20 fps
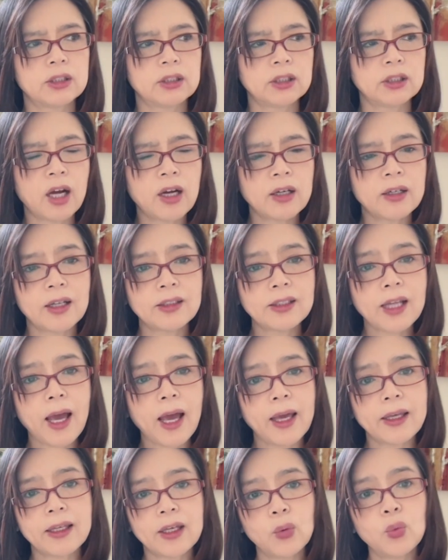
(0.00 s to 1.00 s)
当然他
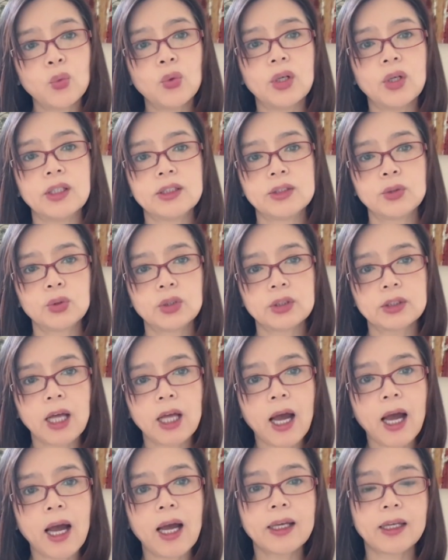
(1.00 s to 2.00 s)
还给我，就是
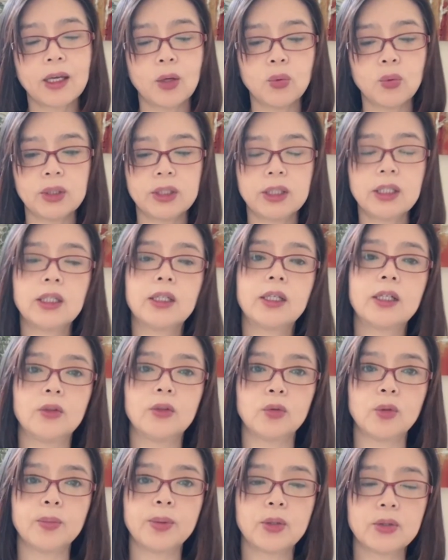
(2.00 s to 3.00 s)
他给我定了很
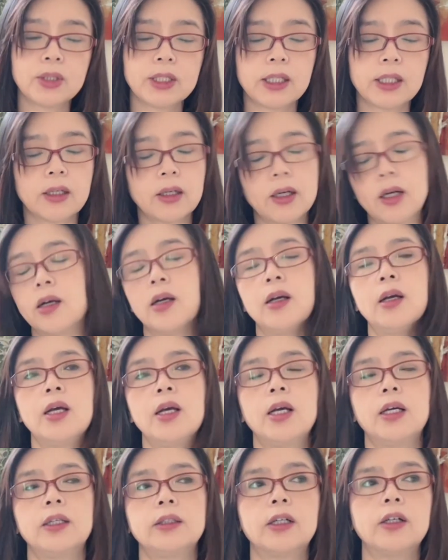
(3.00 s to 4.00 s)
多标签哈，
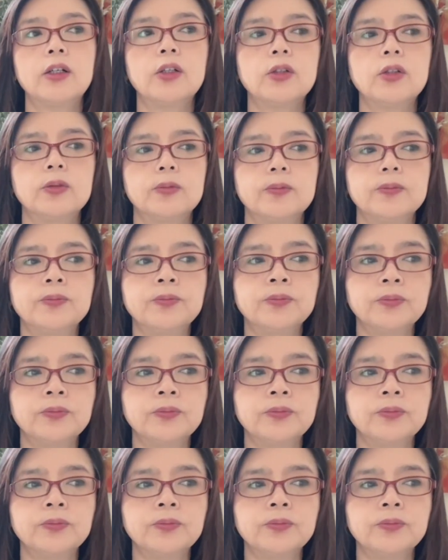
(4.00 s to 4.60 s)
然后